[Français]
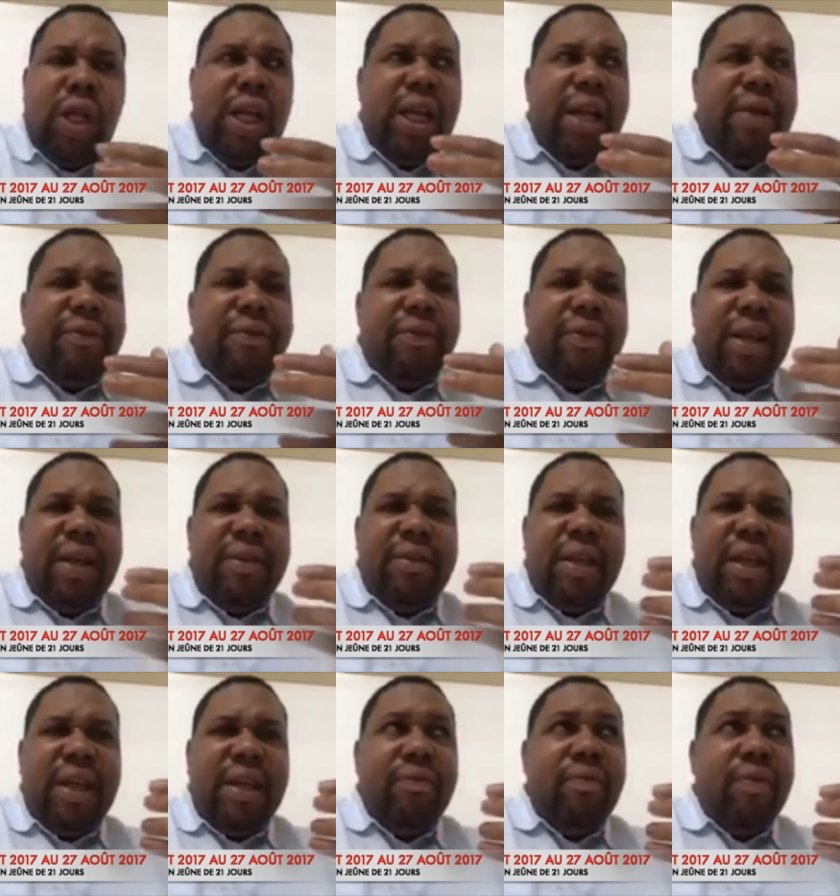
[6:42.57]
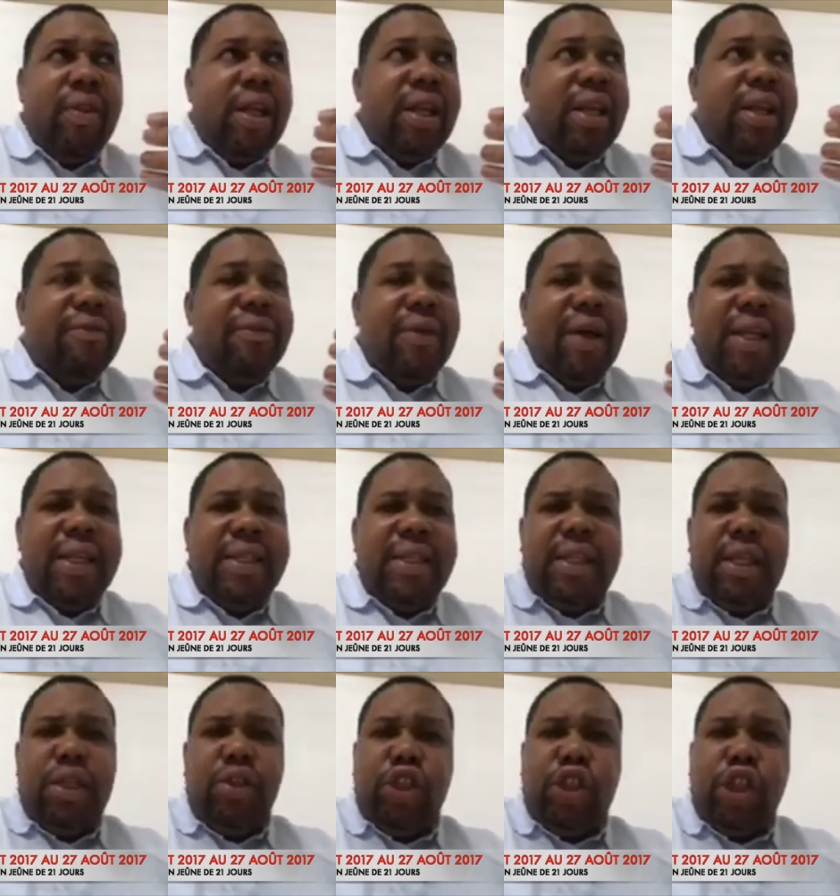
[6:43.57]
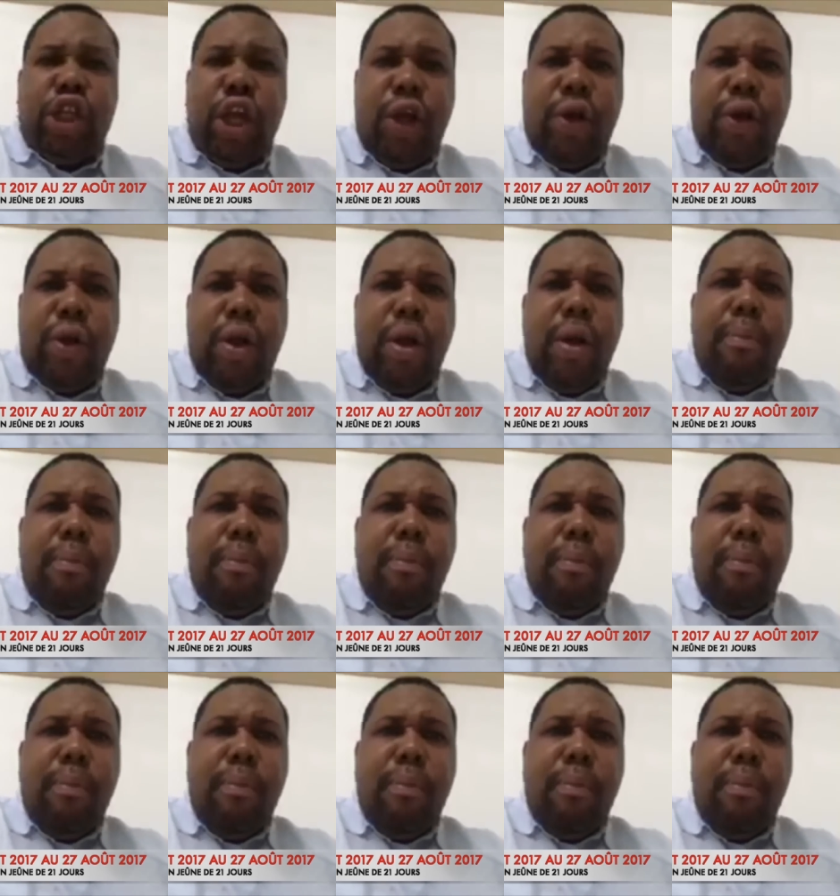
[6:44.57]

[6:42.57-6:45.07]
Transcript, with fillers: les, pharisiens gênent.